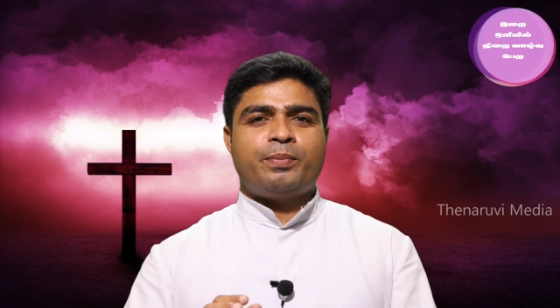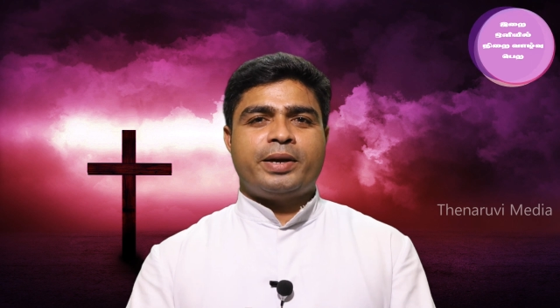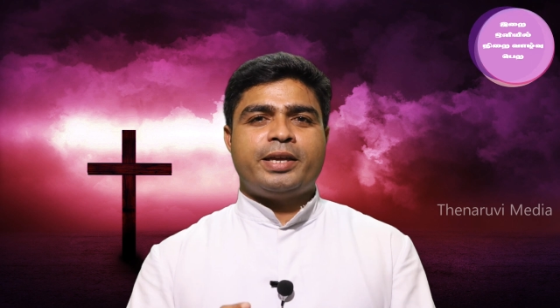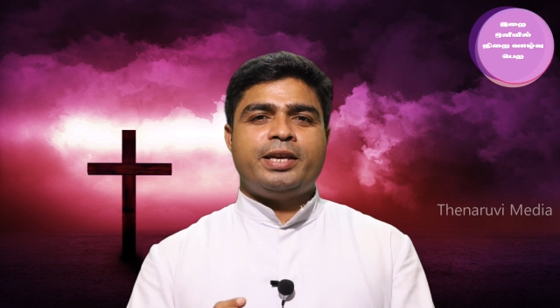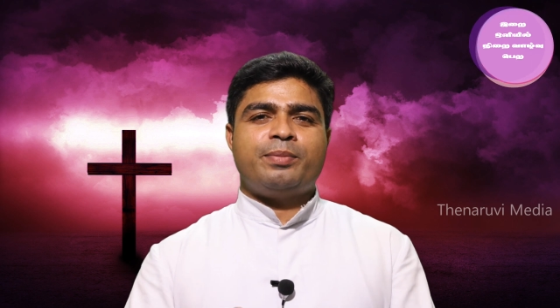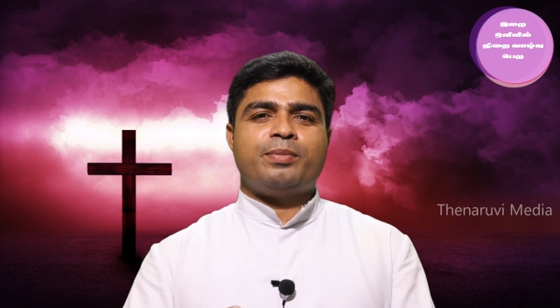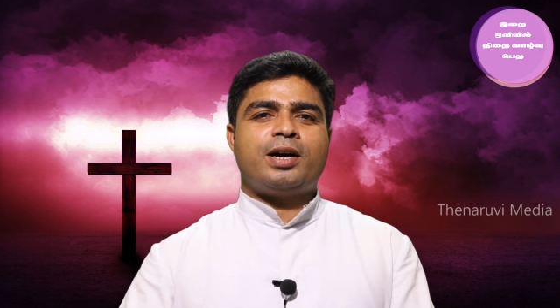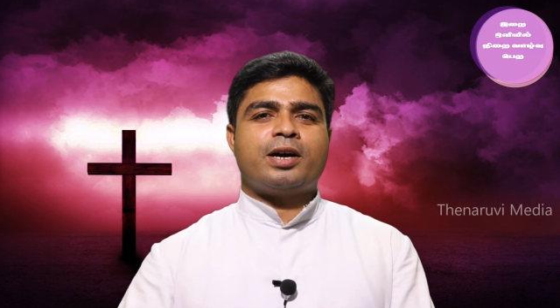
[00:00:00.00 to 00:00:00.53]

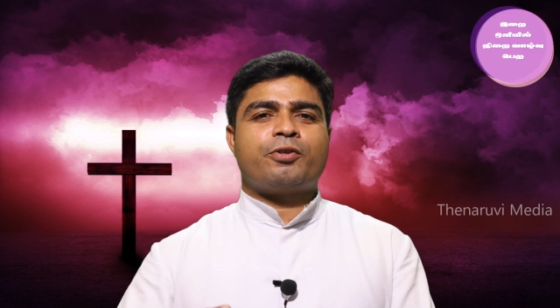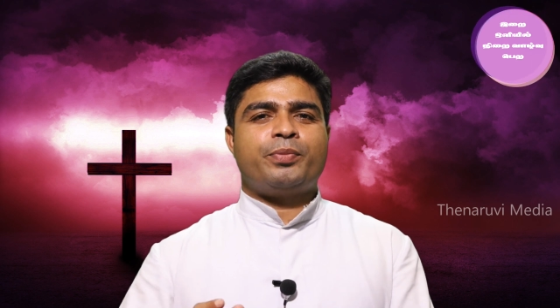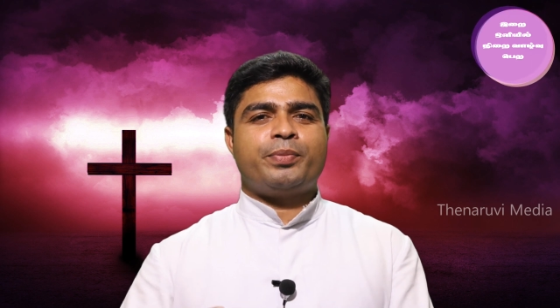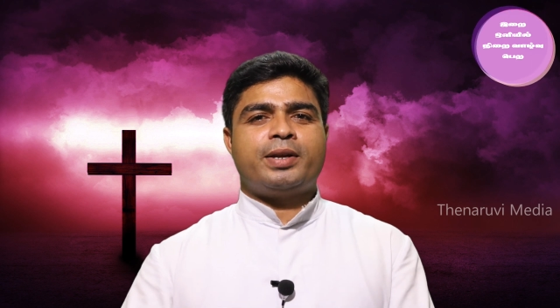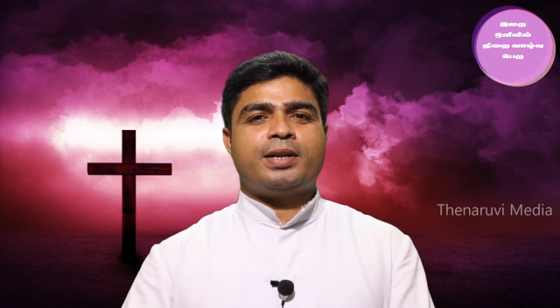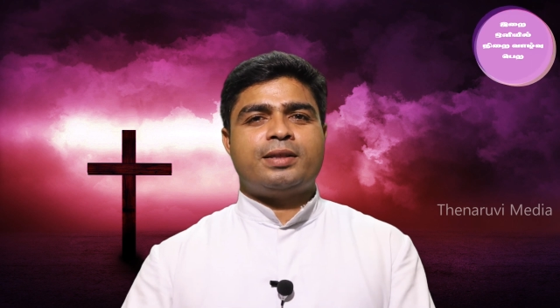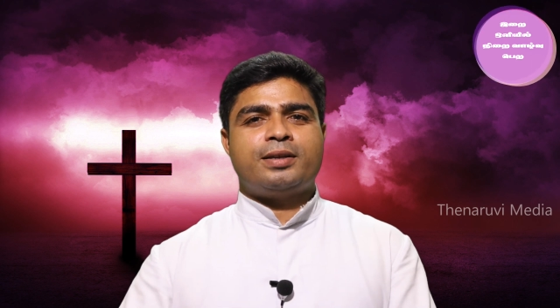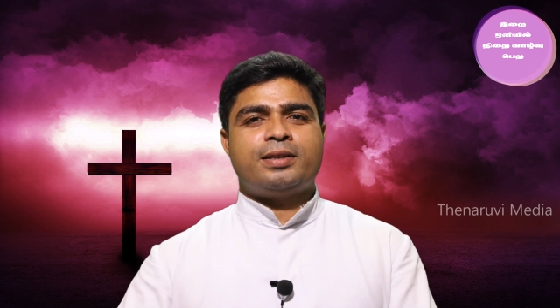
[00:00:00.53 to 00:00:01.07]

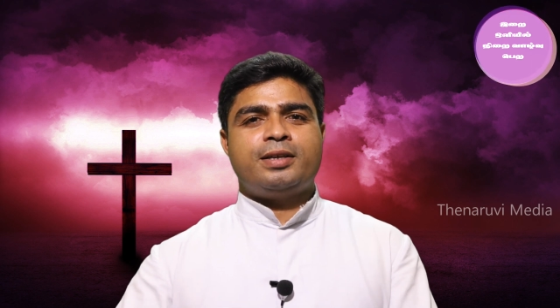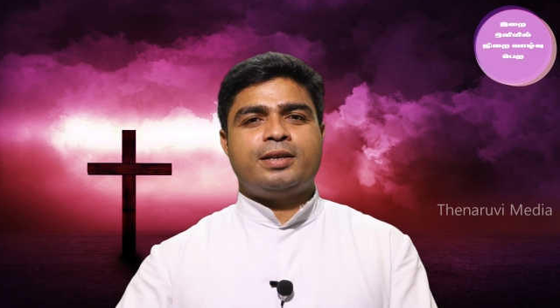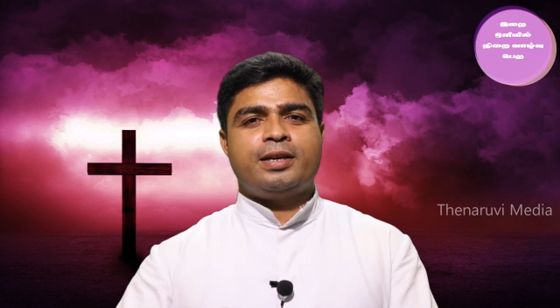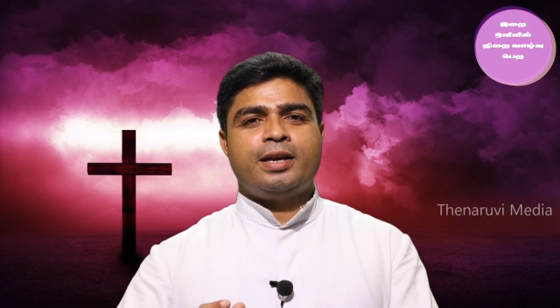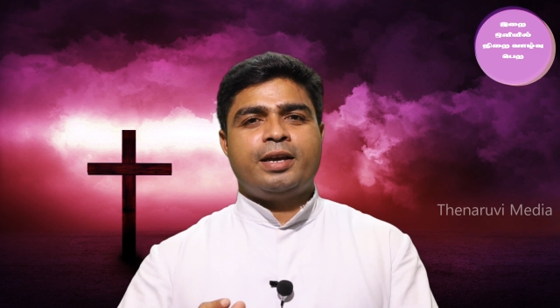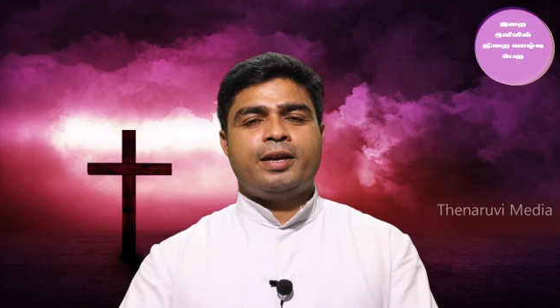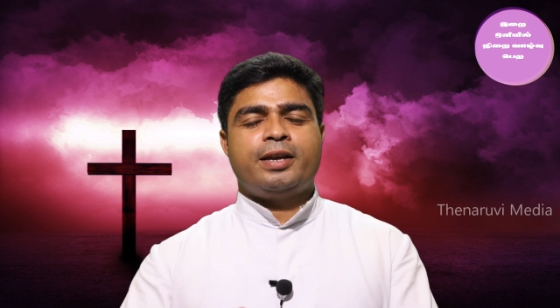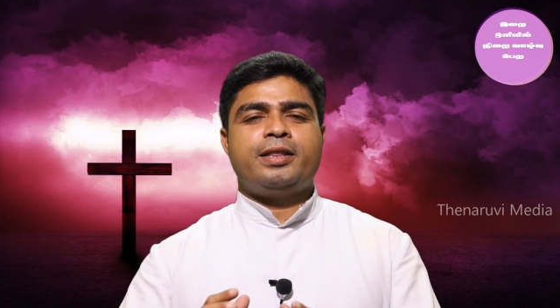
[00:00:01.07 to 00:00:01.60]
மையமாகவும் இருந்தது
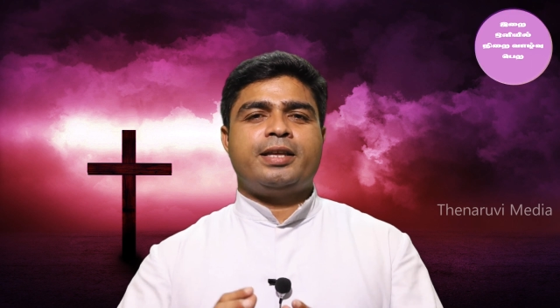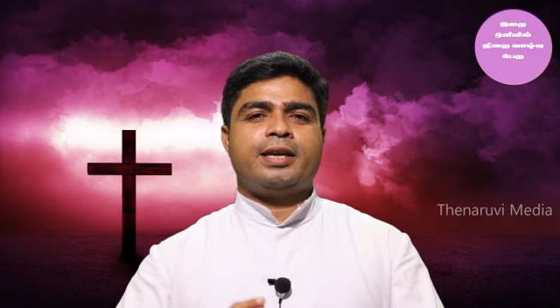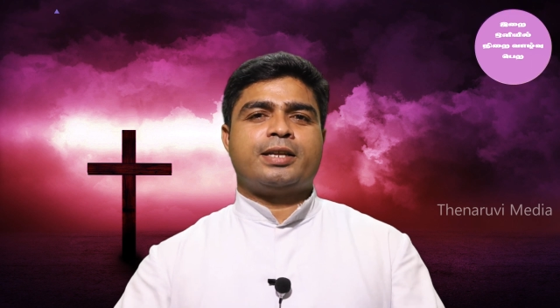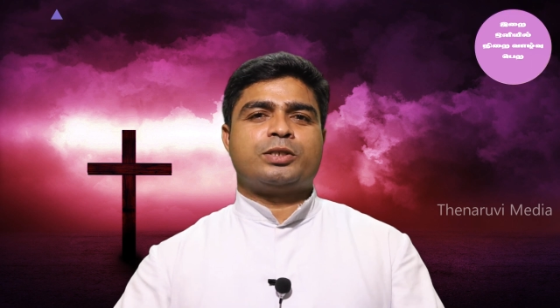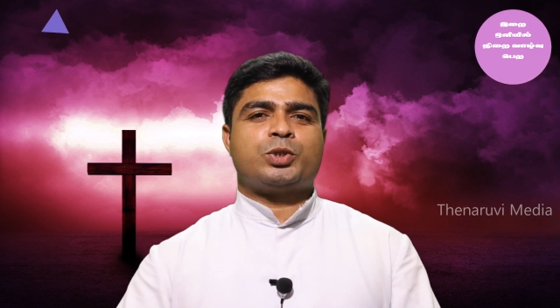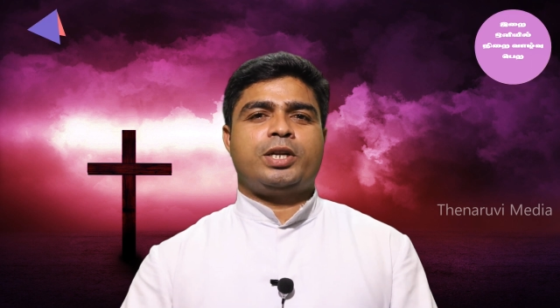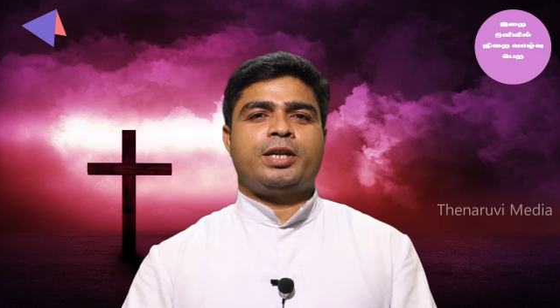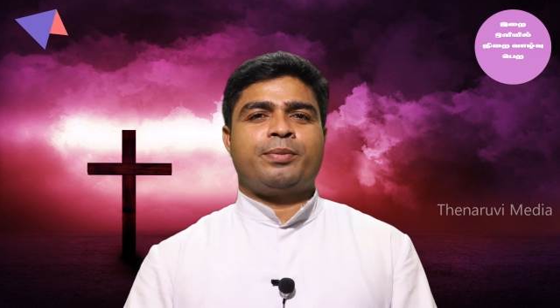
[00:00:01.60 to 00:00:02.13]
இந்த
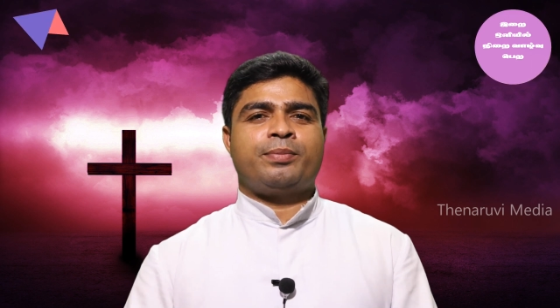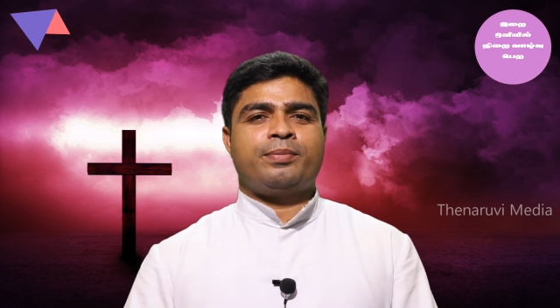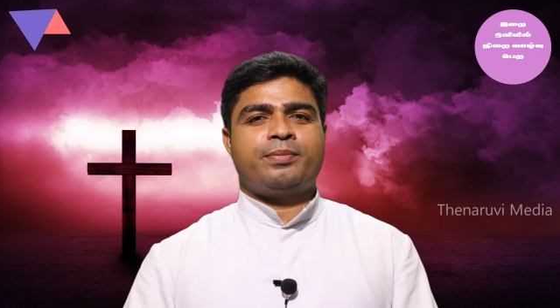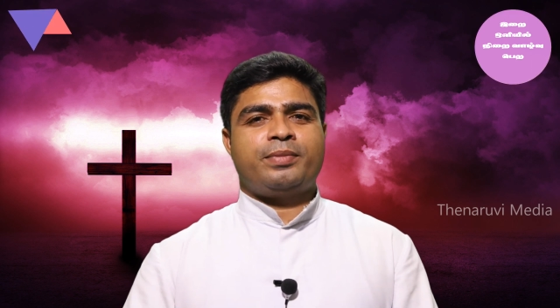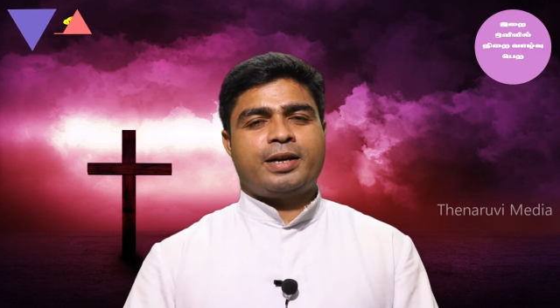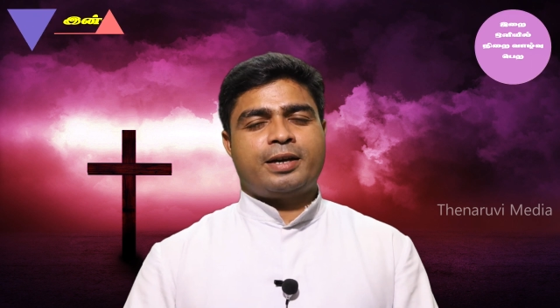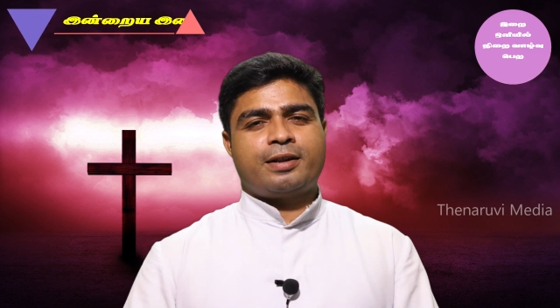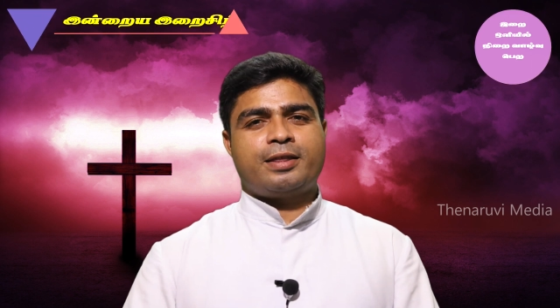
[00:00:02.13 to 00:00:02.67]
எருசலேம்
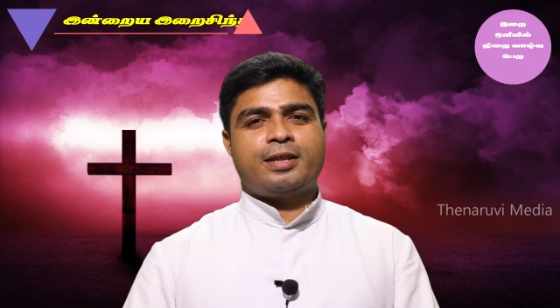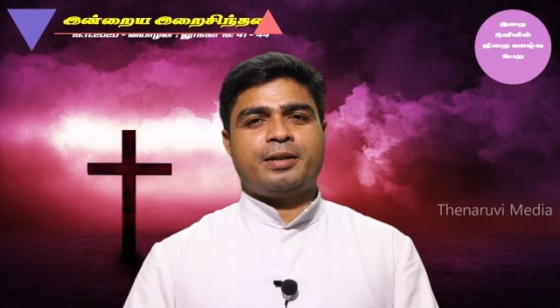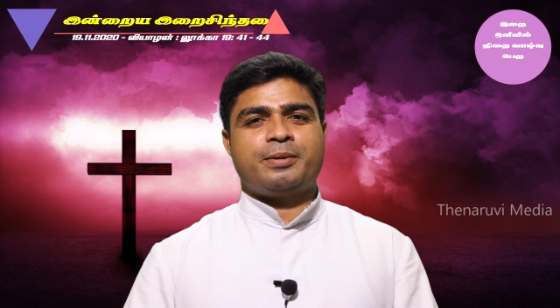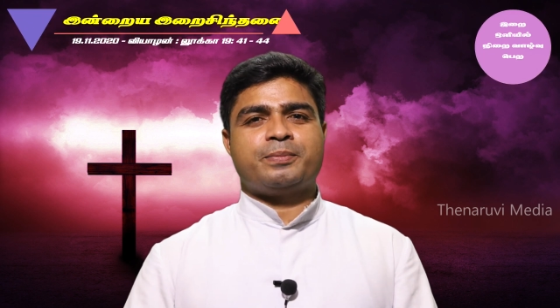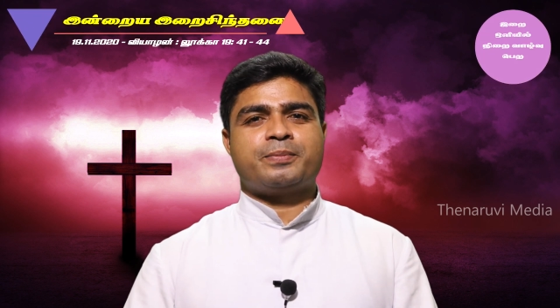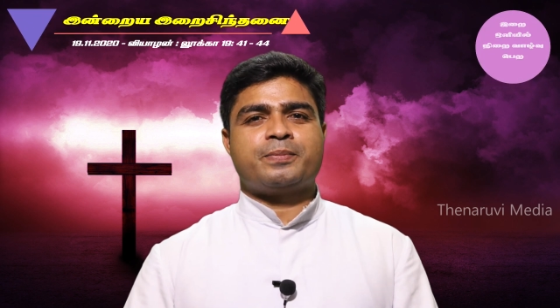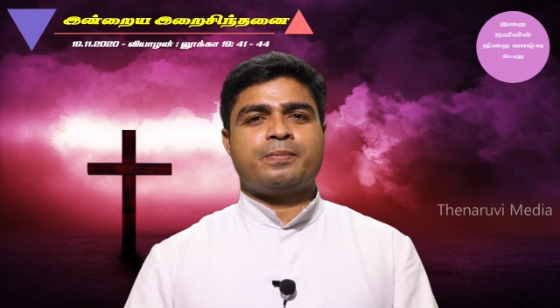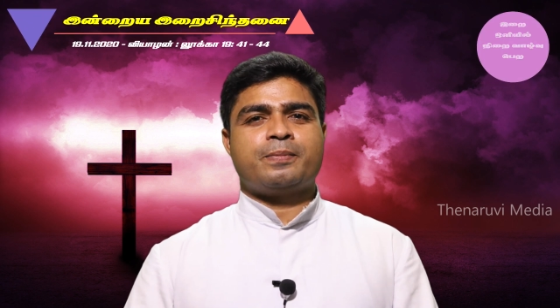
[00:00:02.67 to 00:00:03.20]
நகர்தான்